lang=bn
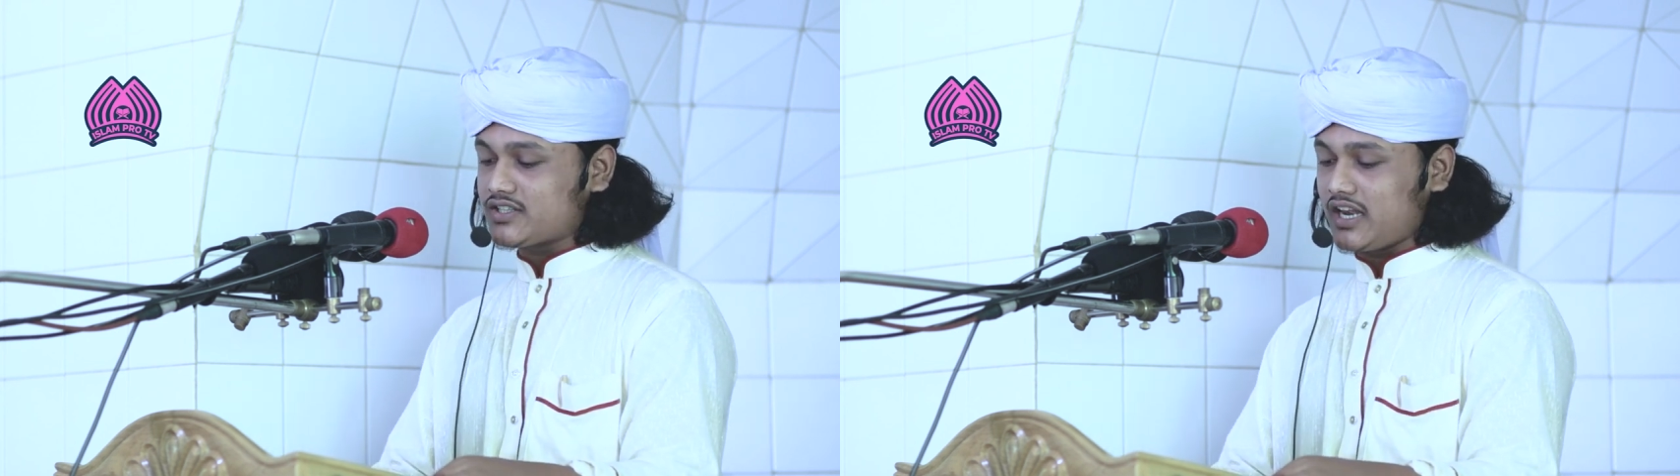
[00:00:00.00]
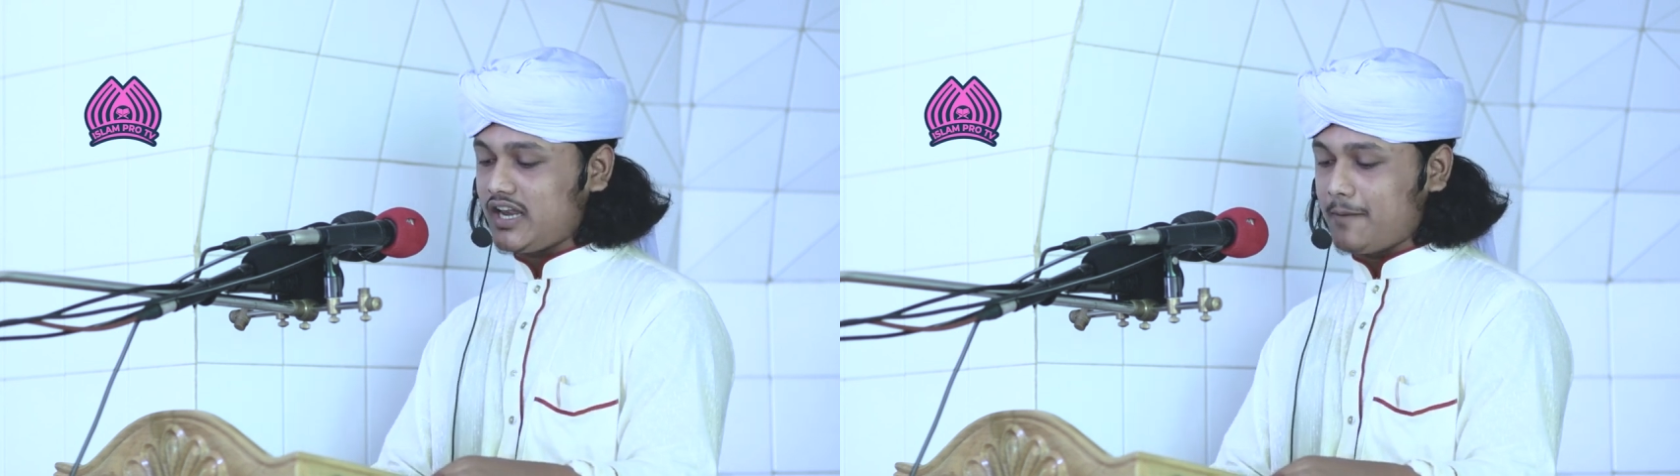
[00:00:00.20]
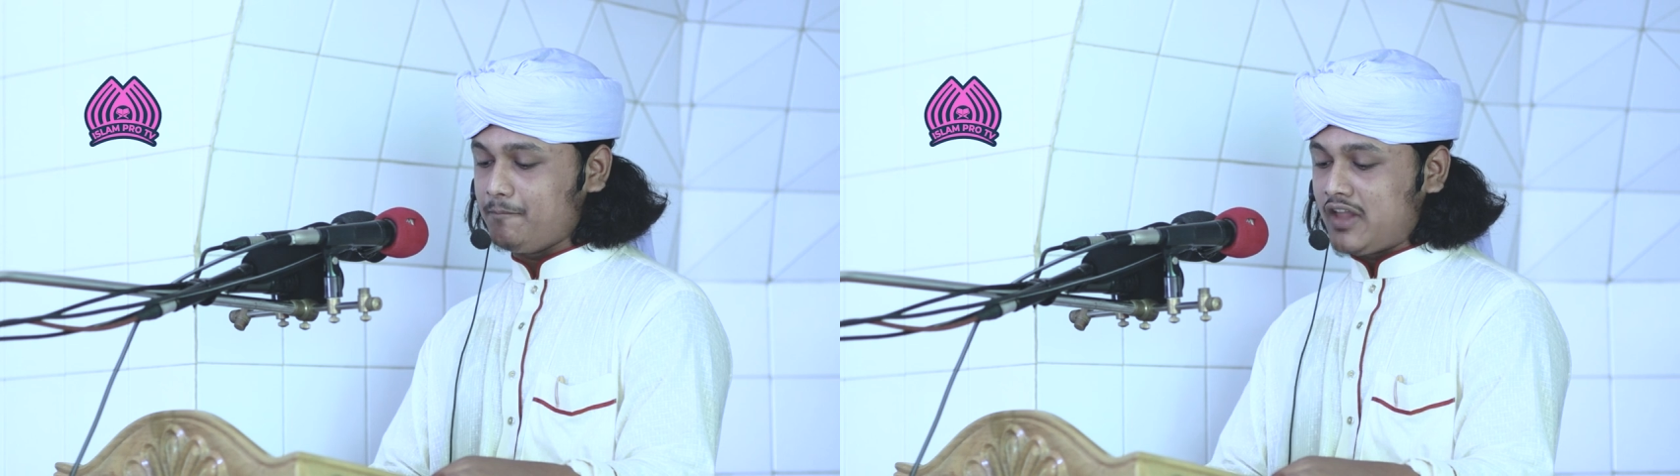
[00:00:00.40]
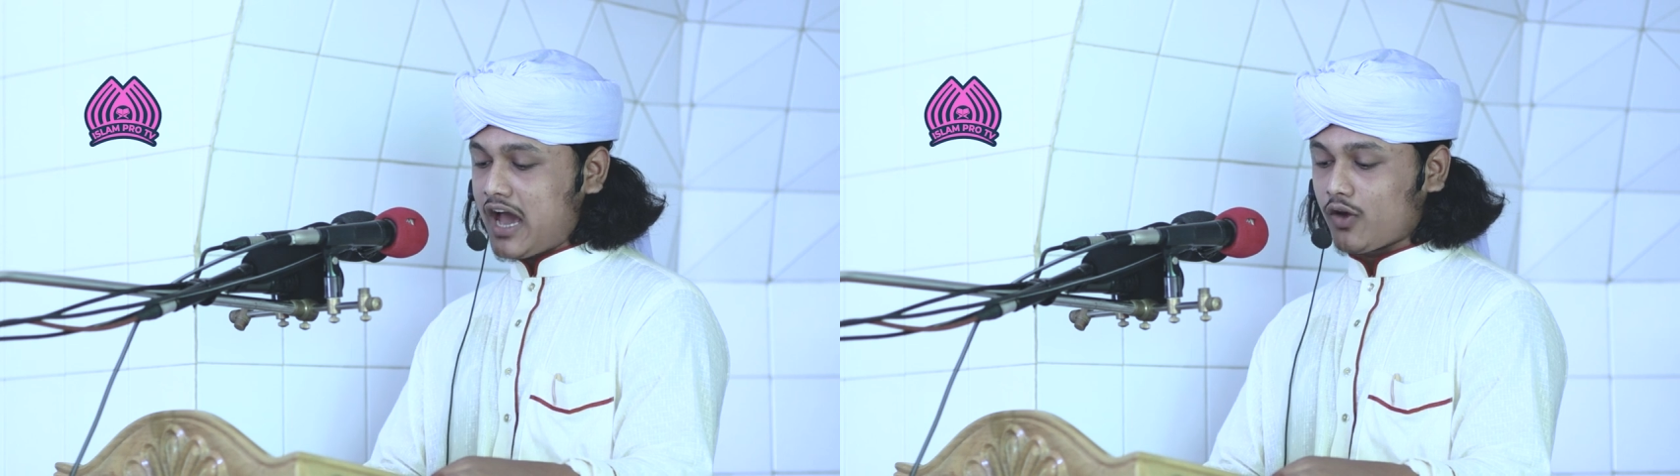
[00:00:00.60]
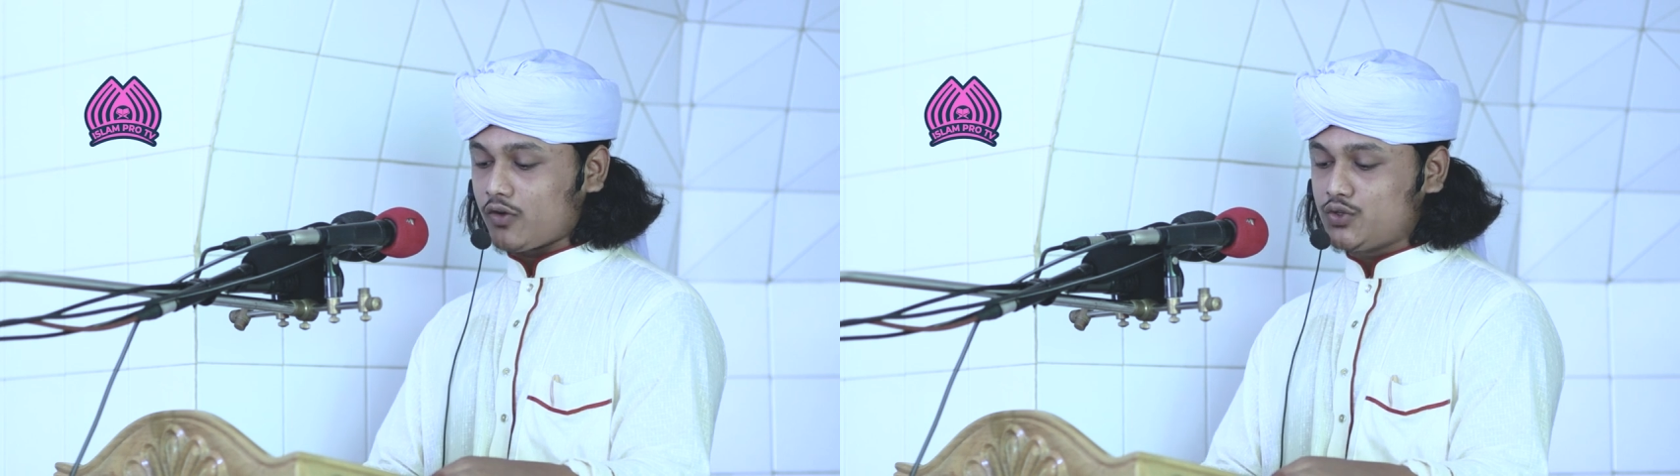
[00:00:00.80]
সাল্লাম
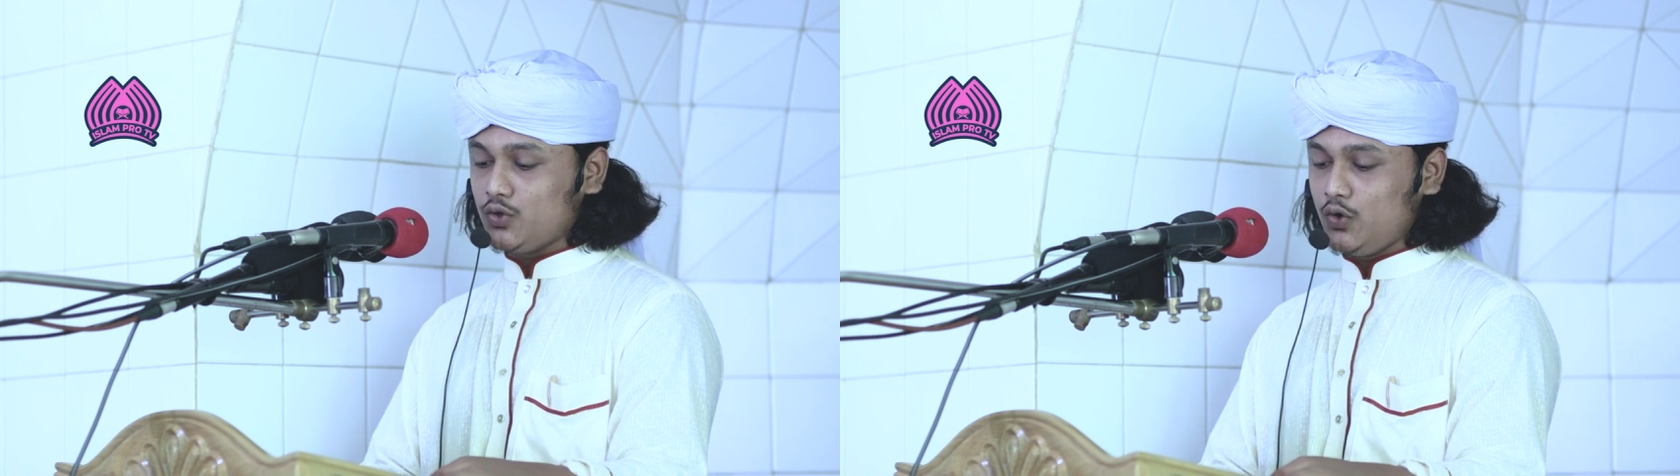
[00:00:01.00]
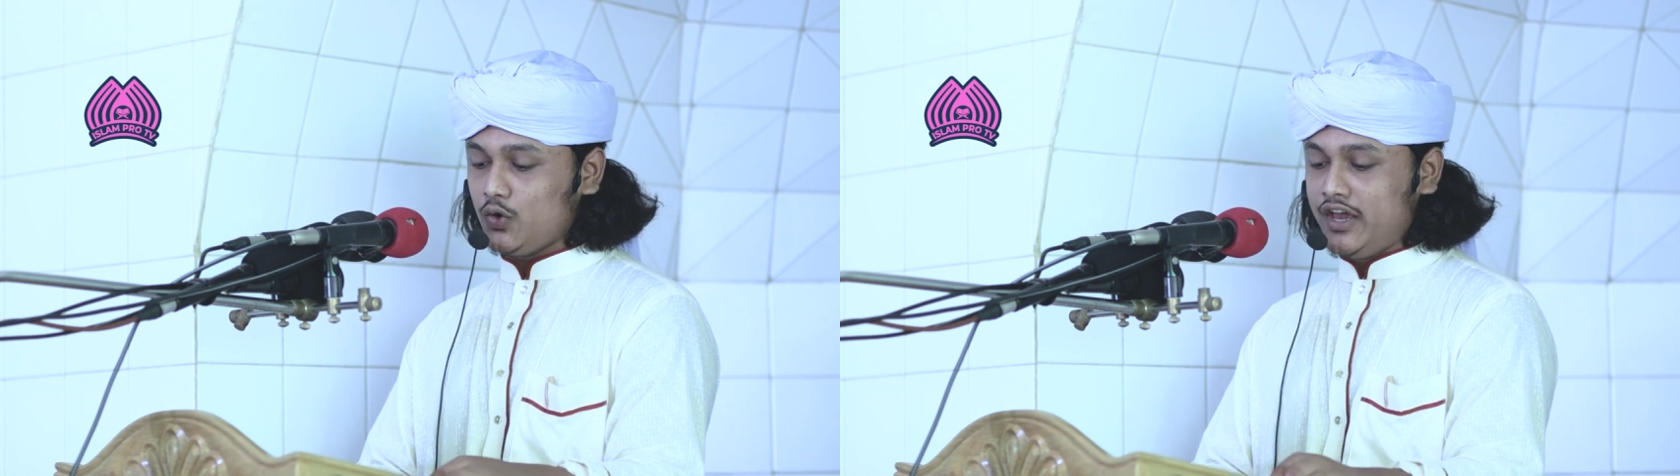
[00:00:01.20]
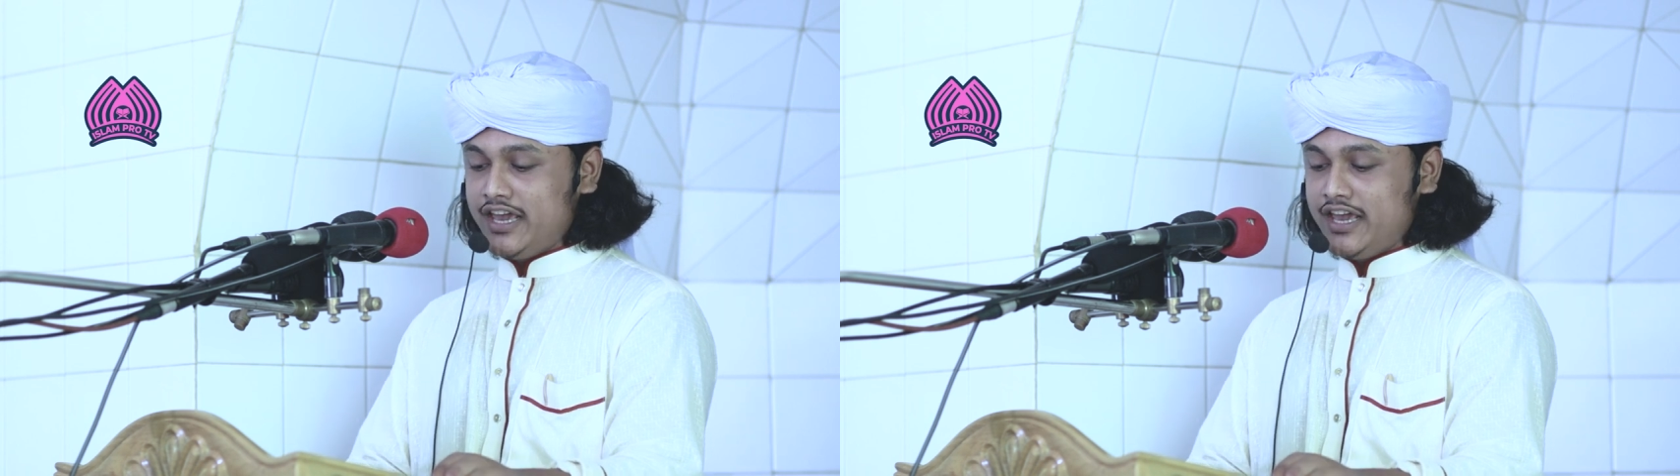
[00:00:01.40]
আর রচুলু